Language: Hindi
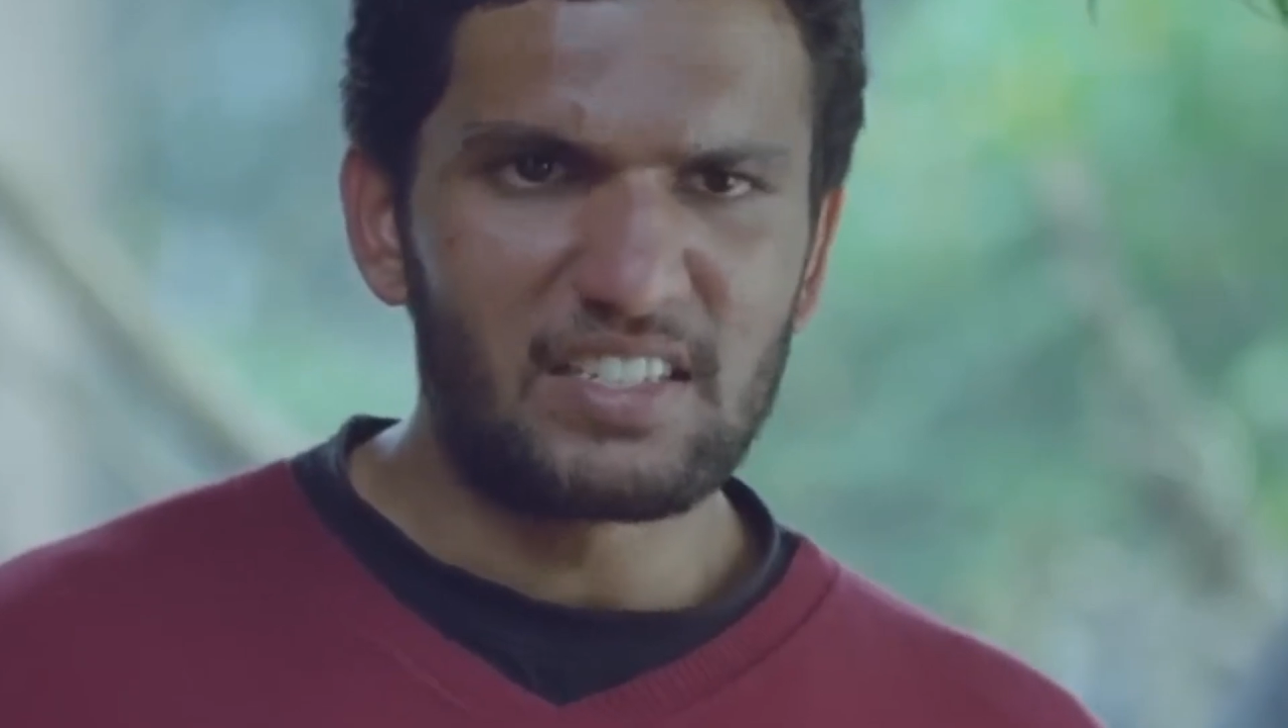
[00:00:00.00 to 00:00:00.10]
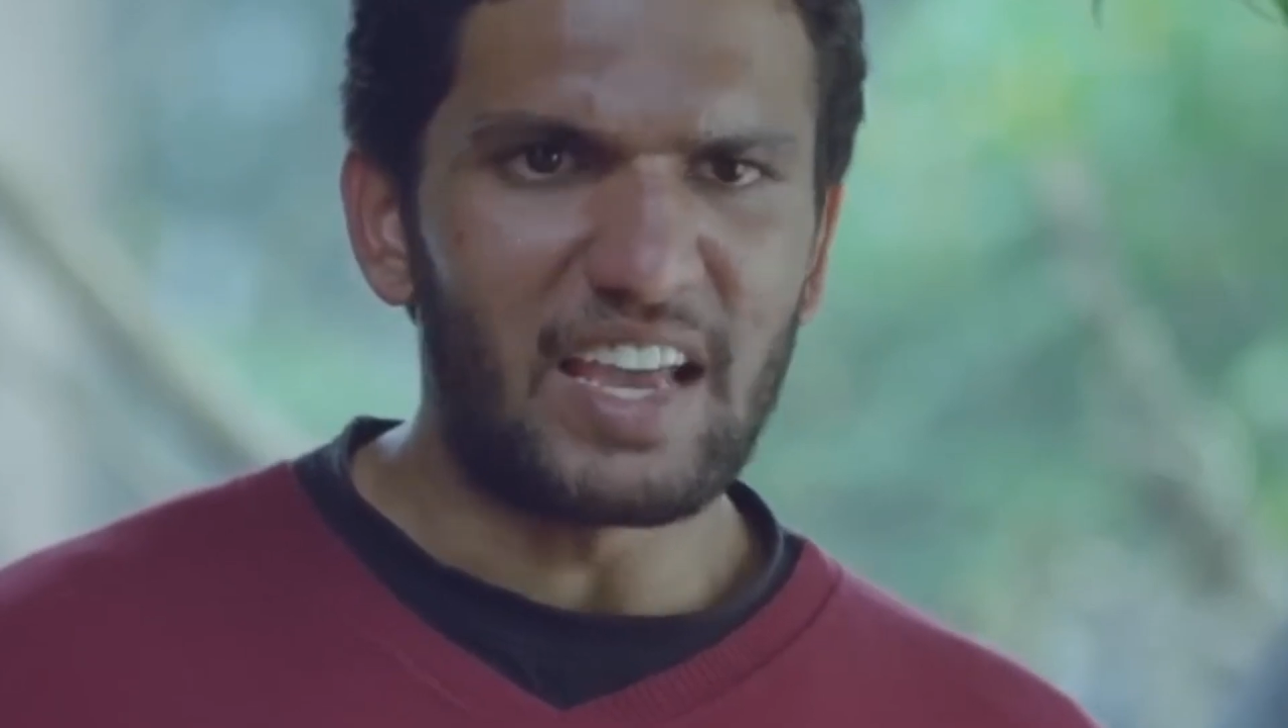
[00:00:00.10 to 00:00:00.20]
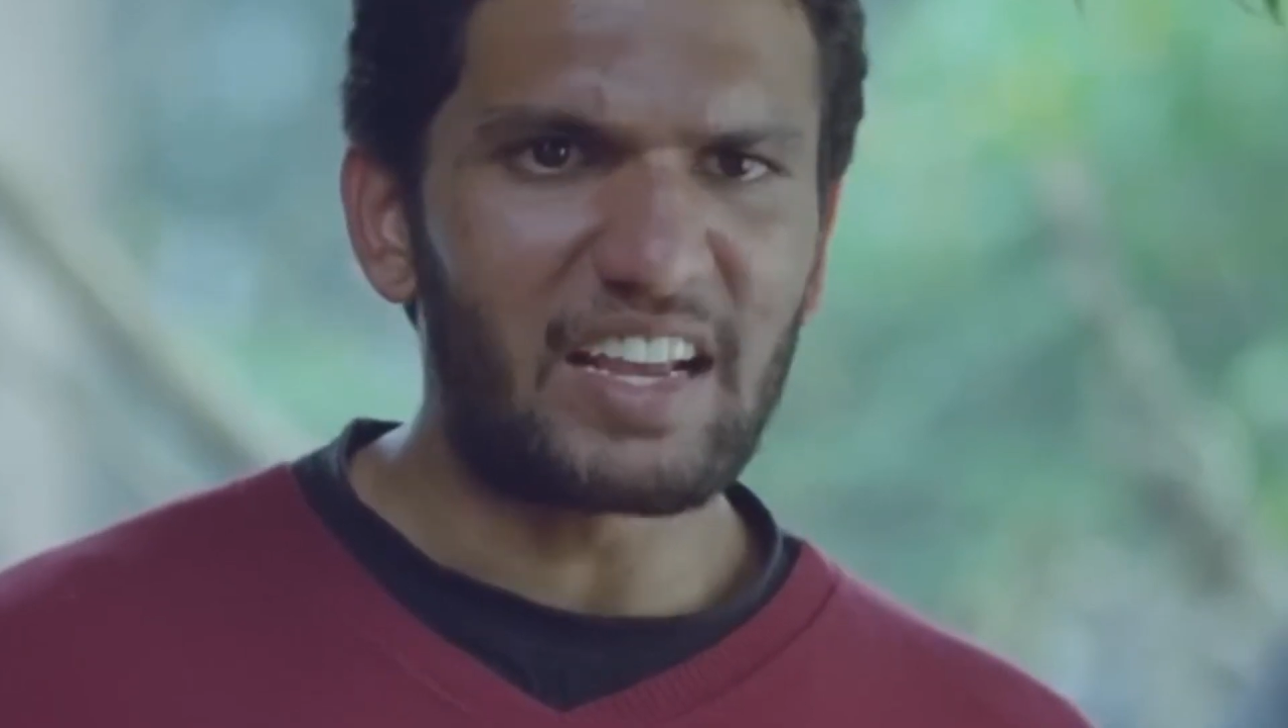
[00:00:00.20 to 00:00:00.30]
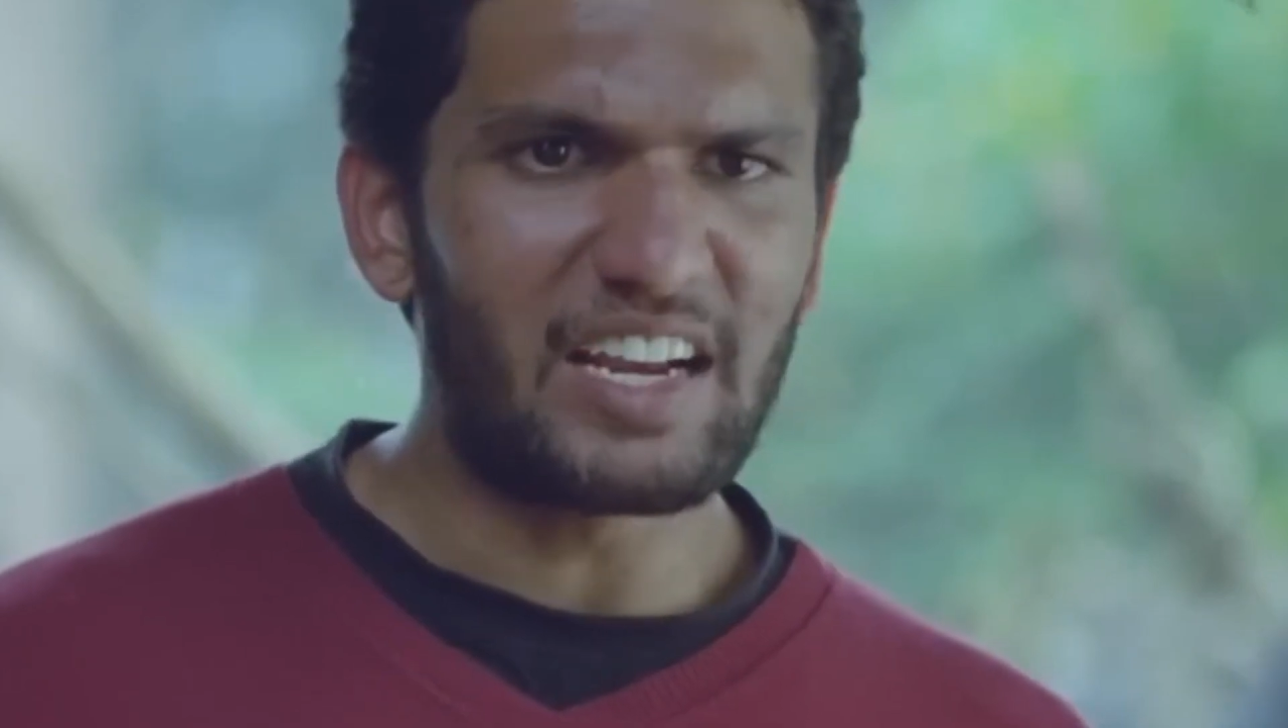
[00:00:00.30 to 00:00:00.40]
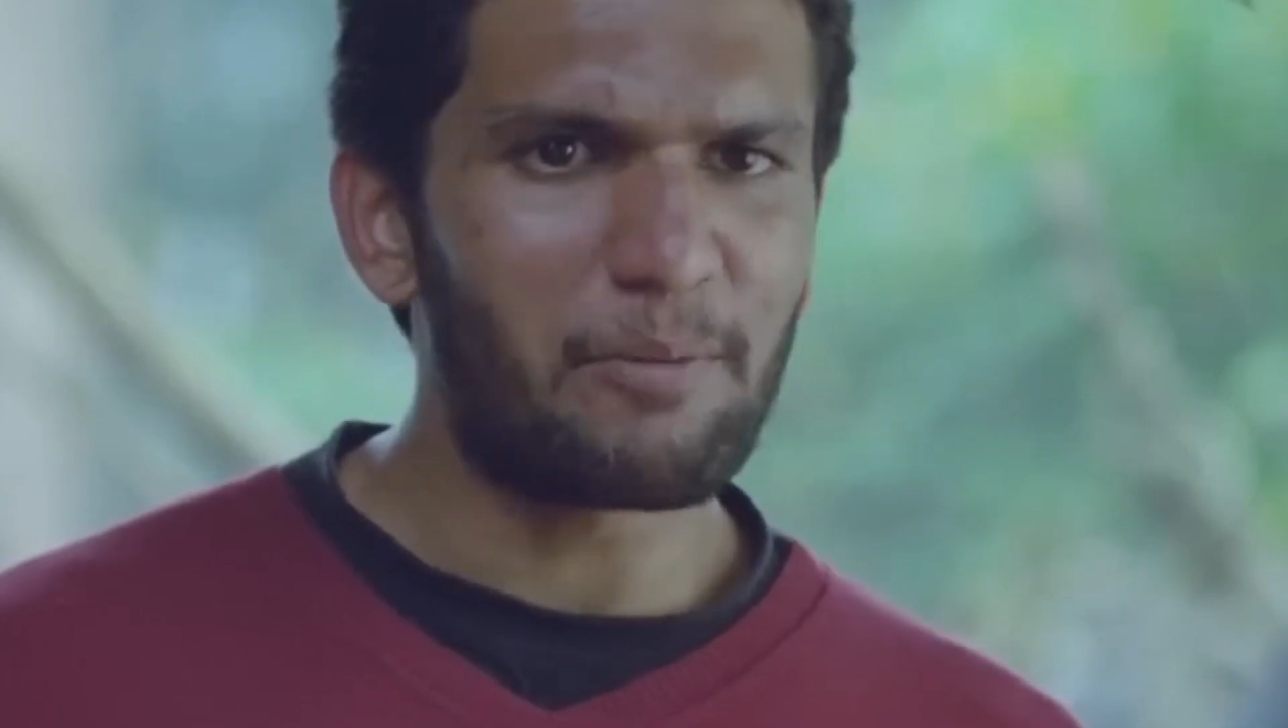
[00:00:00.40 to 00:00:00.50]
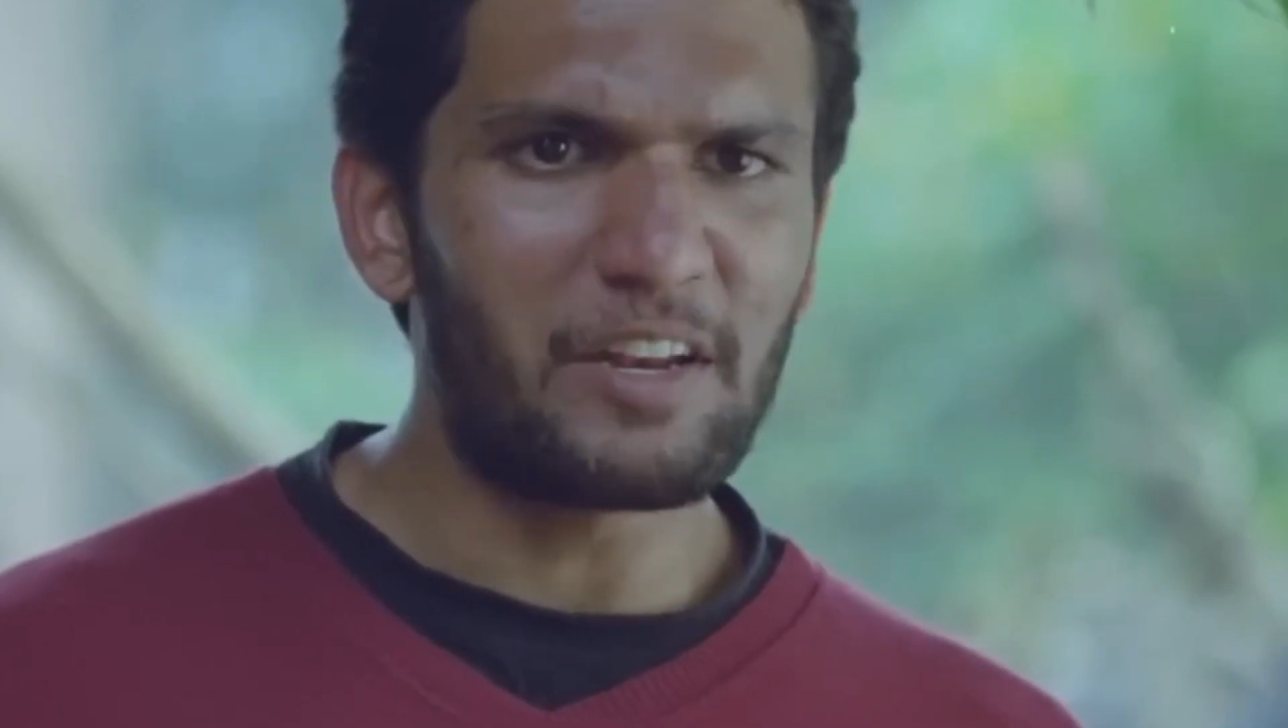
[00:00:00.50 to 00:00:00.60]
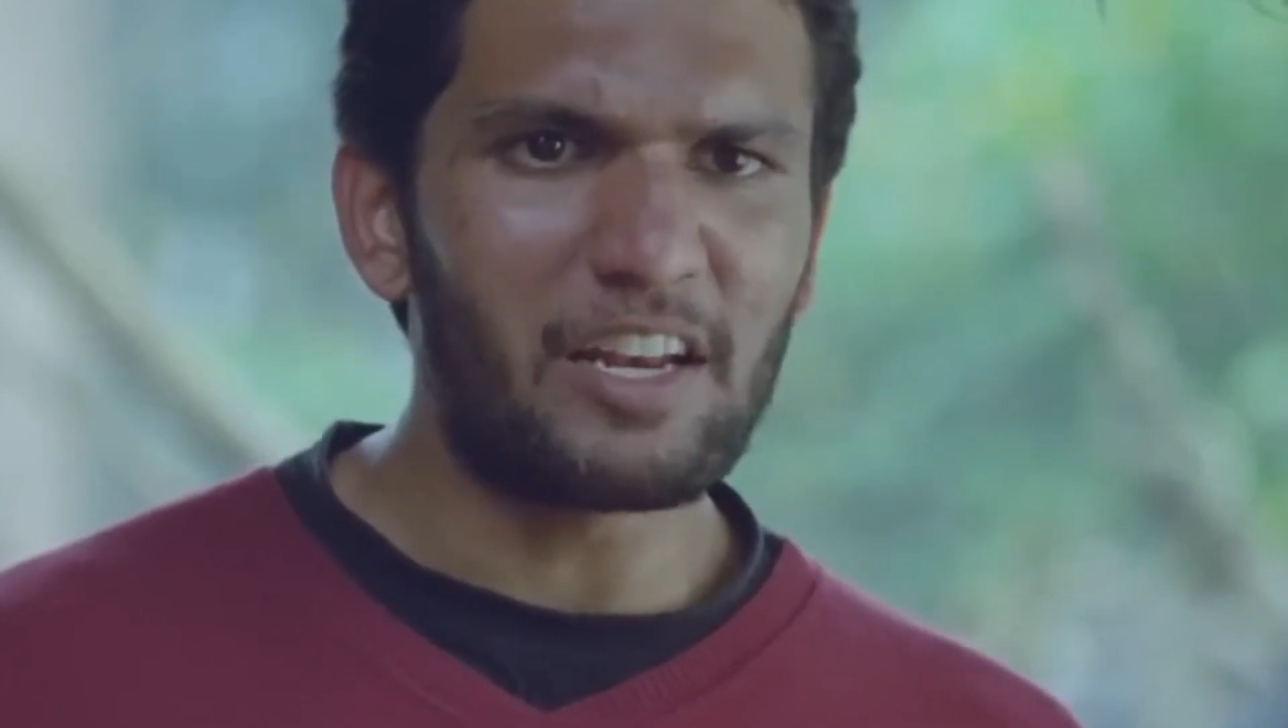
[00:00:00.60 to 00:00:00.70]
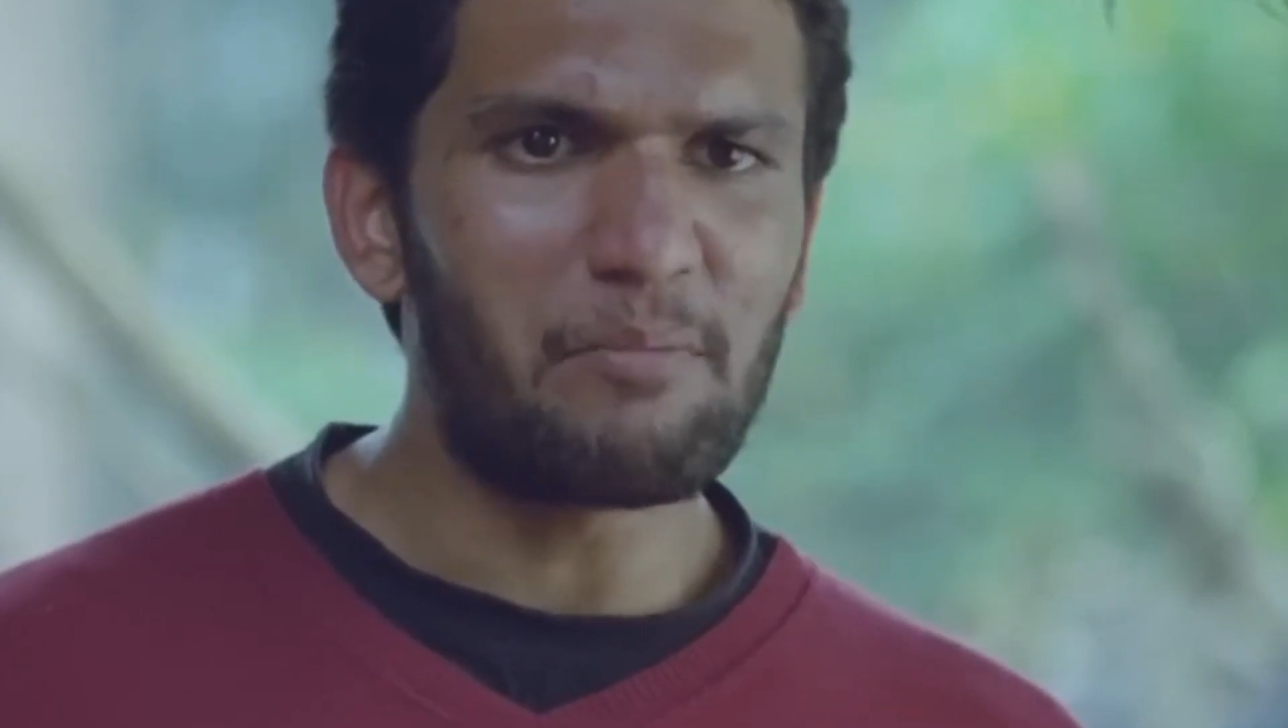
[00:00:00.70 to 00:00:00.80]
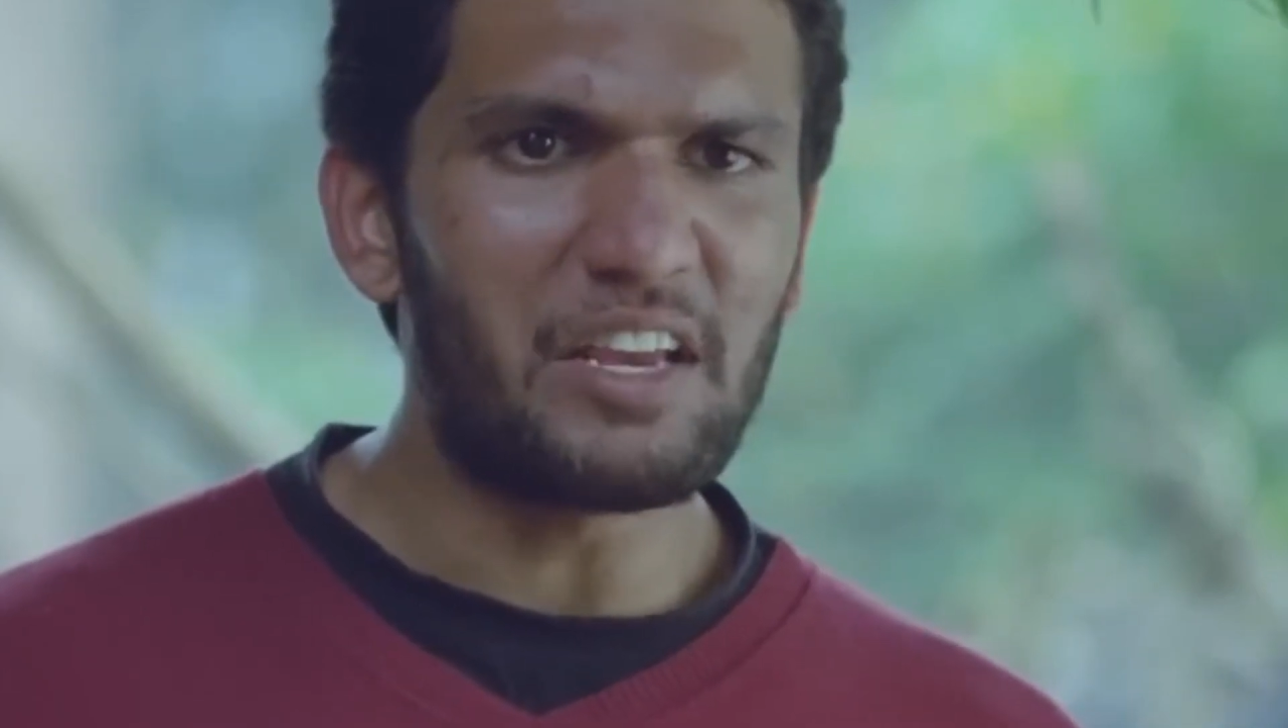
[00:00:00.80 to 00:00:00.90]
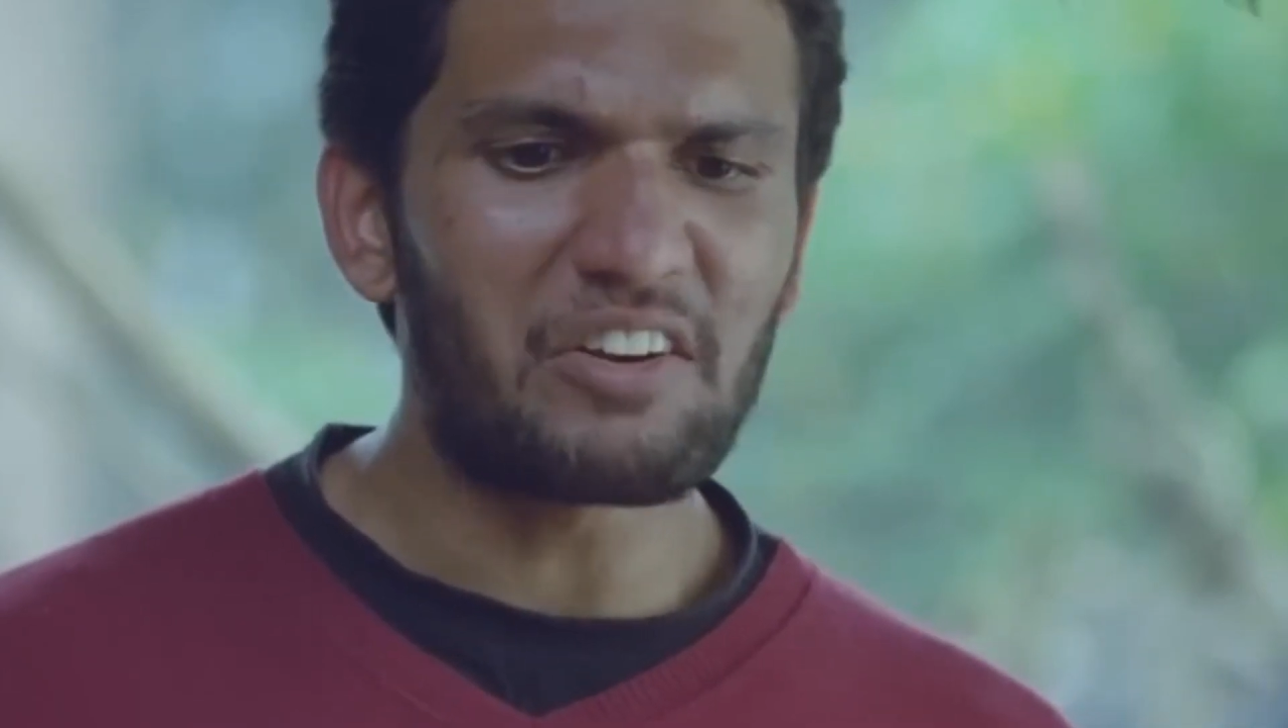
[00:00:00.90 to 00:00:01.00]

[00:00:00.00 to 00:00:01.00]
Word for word: साइकिल पर बदबूदार